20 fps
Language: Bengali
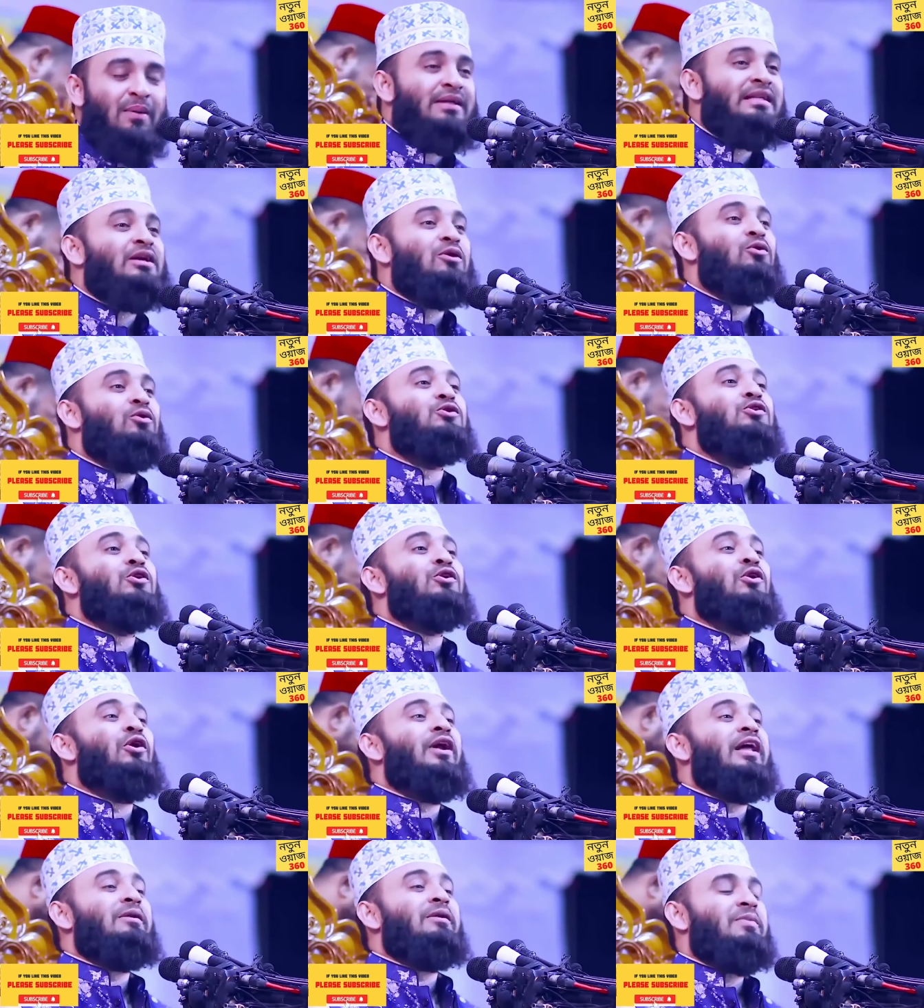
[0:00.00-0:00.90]
আমাদের
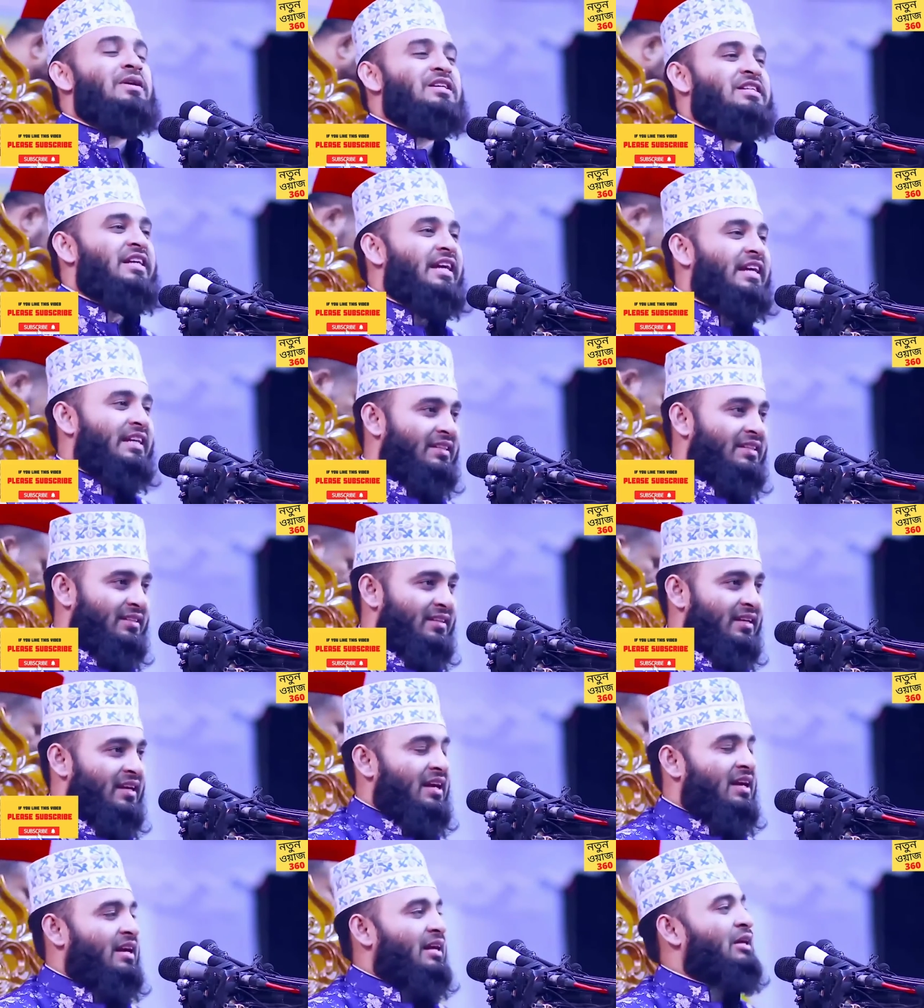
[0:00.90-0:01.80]
ওজন অনেক বেশি
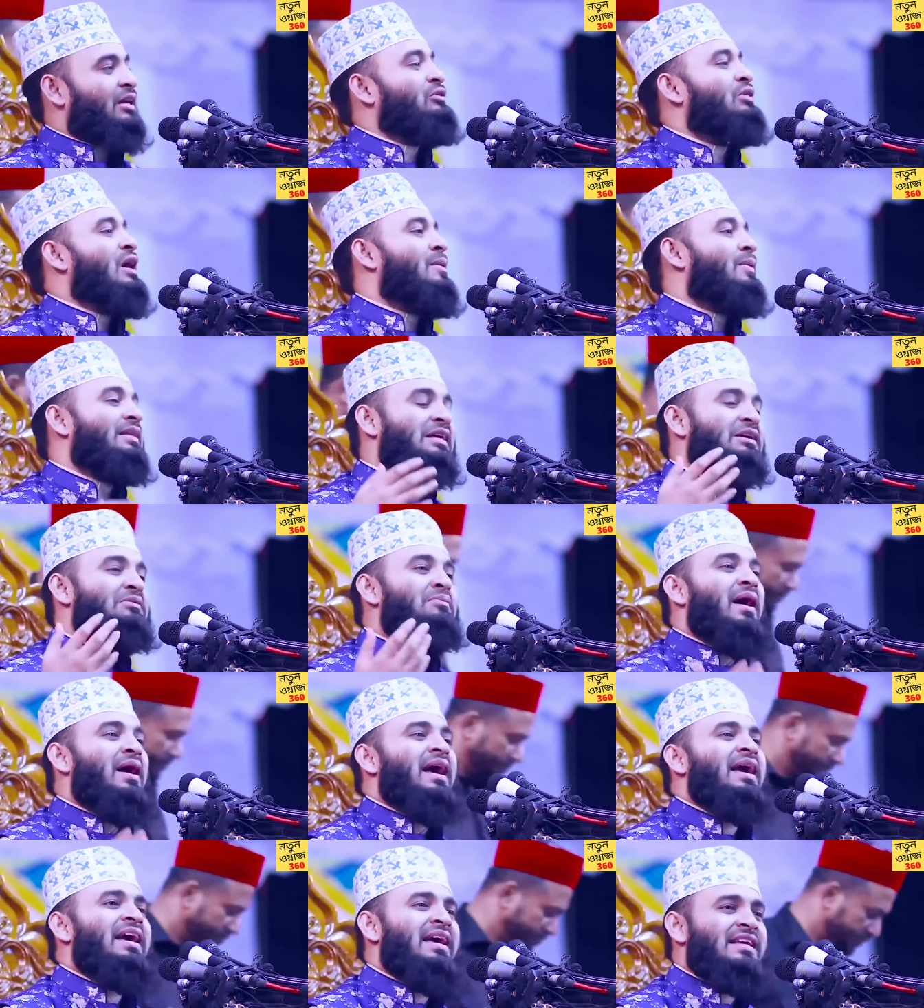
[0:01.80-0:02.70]
কিন্তু আমাদের
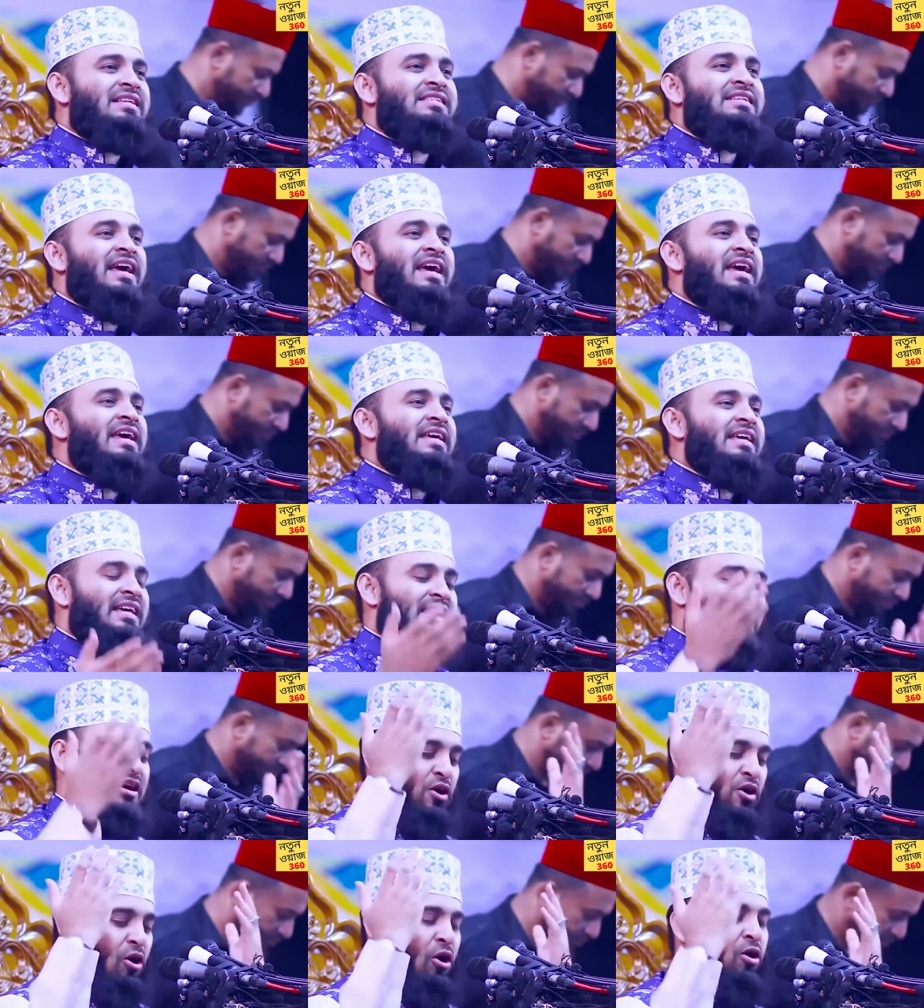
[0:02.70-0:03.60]
মায়ের যেই
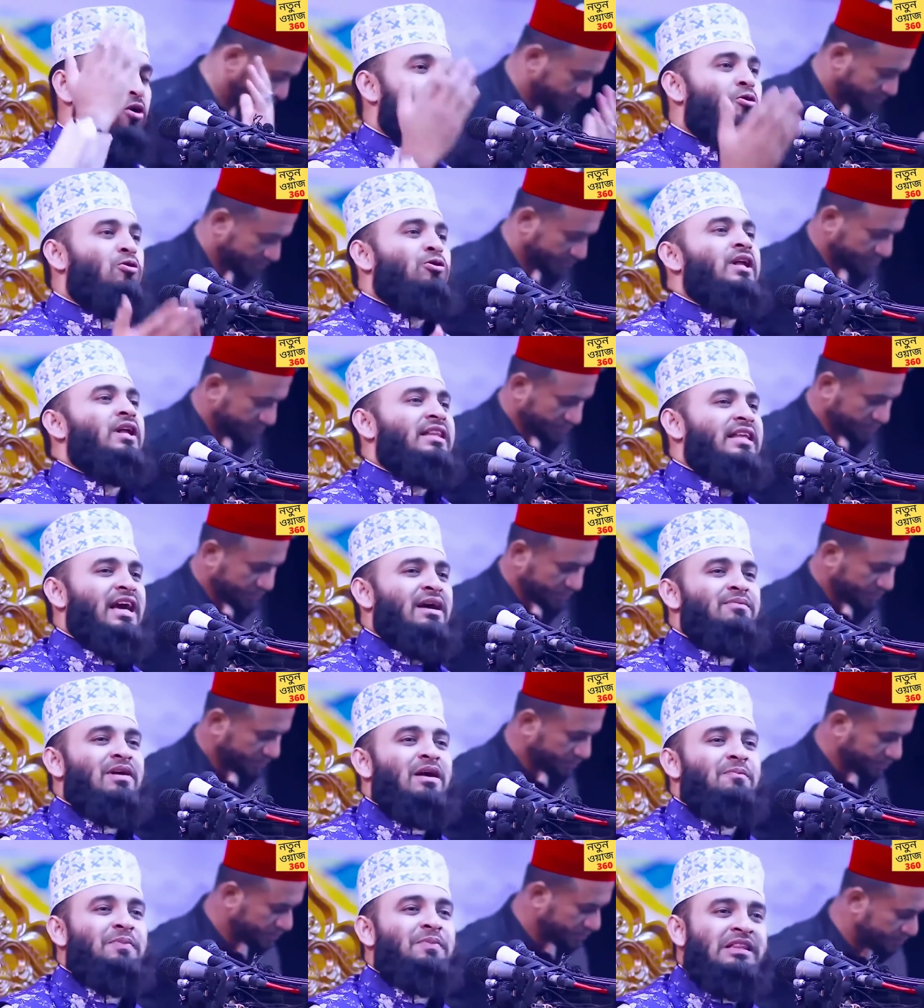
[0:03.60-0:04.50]
অঙ্গটা
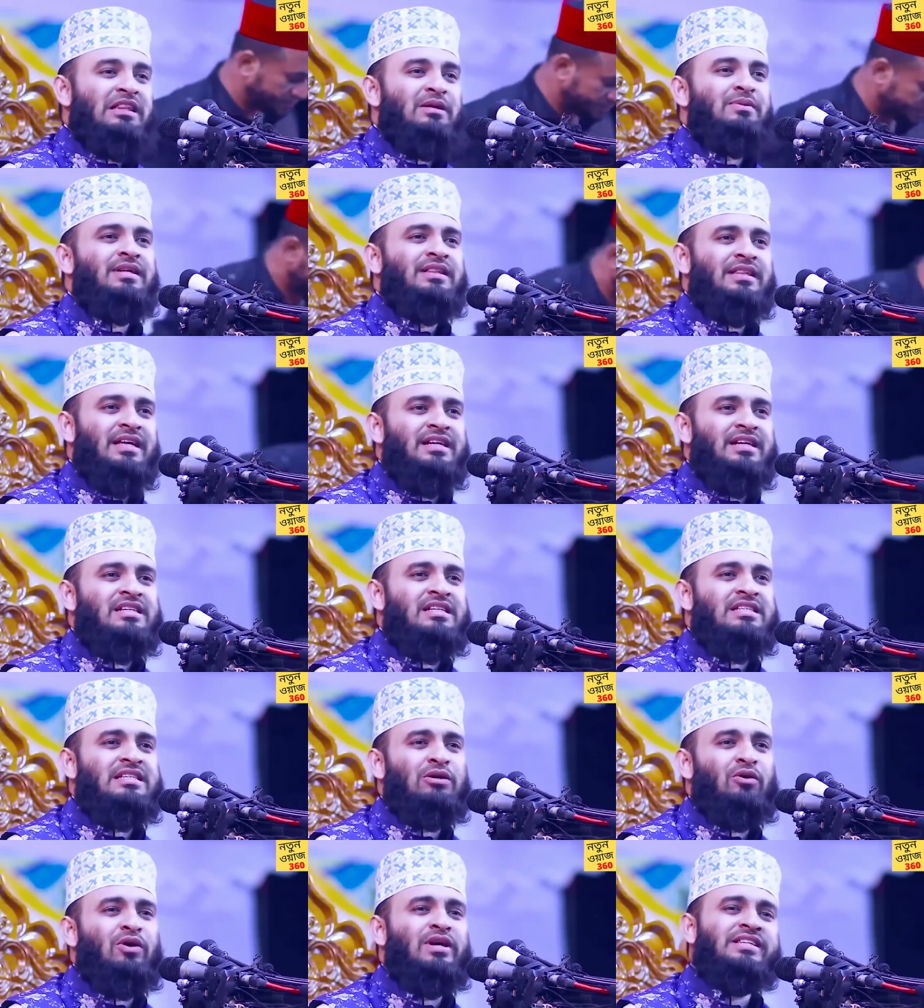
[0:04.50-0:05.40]
দিয়ে আমরা পৃথিবীতে
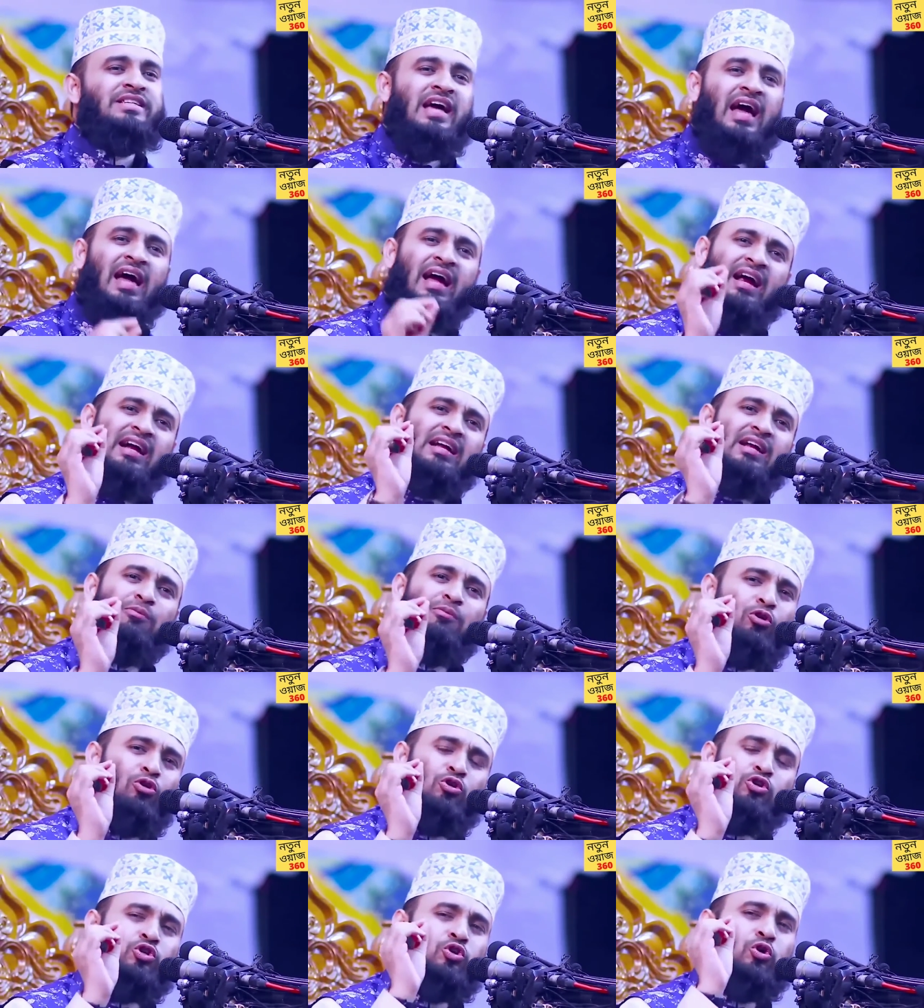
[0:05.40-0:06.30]
এসেছি ওই জায়গাটা
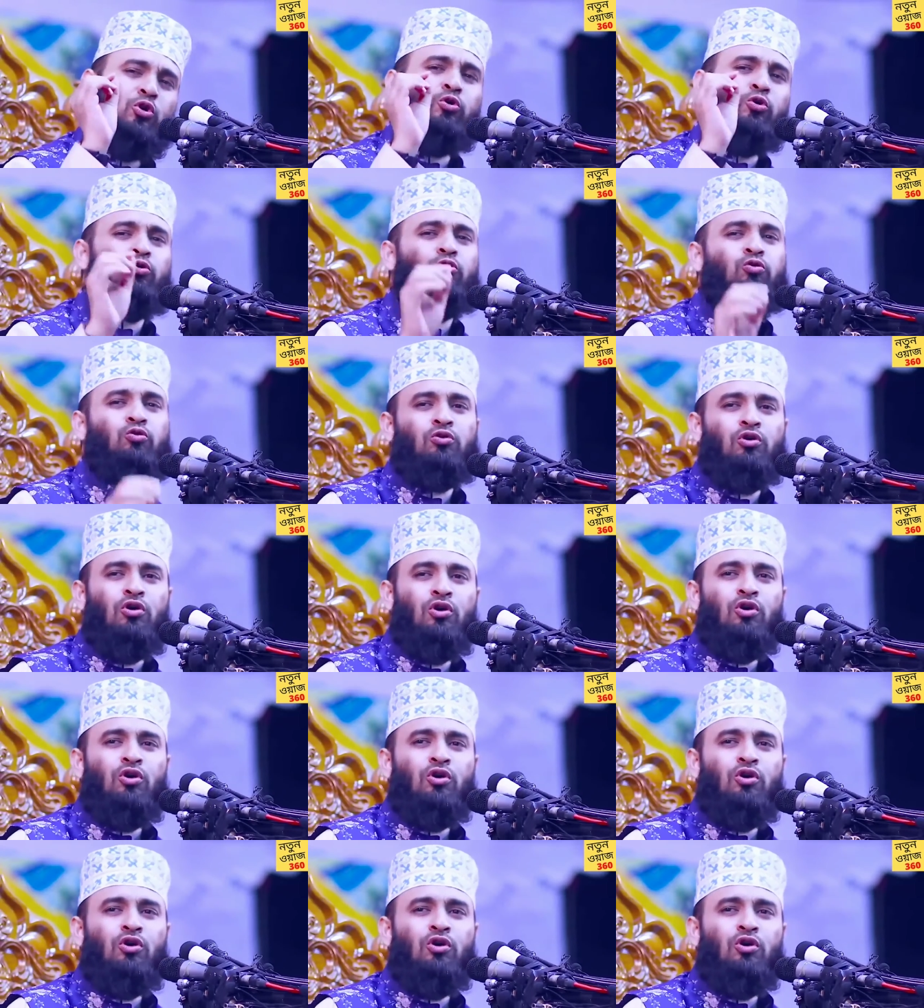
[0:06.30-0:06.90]
বড় সরু